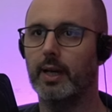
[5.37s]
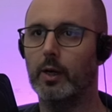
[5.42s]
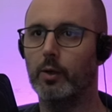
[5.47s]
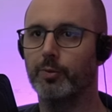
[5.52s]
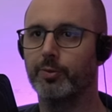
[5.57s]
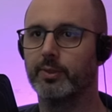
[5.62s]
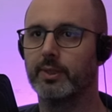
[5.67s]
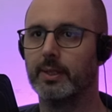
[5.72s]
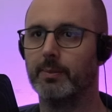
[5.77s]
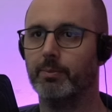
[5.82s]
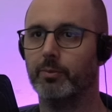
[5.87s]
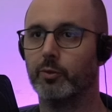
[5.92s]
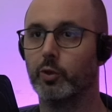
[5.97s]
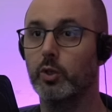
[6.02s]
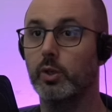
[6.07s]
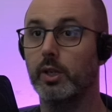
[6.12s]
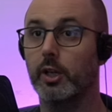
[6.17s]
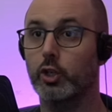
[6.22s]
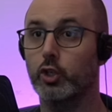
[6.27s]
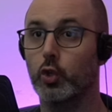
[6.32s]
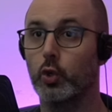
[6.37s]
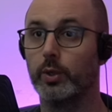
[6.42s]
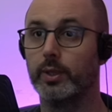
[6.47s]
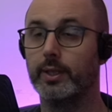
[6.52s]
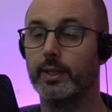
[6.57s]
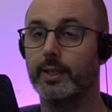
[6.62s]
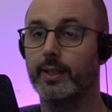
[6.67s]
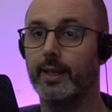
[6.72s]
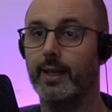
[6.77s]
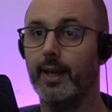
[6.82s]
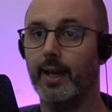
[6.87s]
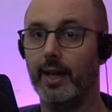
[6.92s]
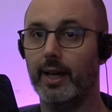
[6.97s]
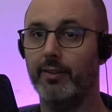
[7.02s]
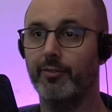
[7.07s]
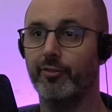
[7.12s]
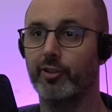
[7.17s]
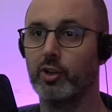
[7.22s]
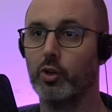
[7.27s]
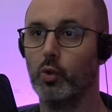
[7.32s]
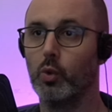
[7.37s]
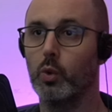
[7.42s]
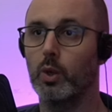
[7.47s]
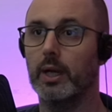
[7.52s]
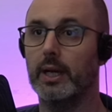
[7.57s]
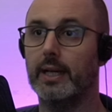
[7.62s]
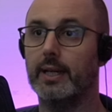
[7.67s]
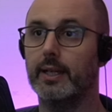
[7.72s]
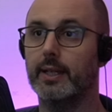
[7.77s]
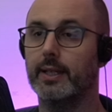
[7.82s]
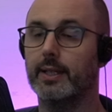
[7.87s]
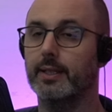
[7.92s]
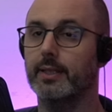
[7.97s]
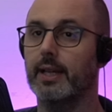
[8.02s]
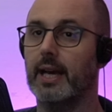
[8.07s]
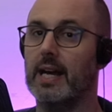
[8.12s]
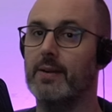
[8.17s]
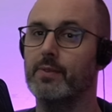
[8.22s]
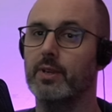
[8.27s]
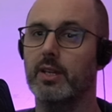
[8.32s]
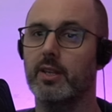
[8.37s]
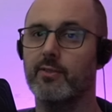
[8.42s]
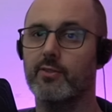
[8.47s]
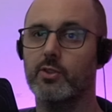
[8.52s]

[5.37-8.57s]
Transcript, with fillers: auf dem wunderschönen Terra Flora. Haben wir die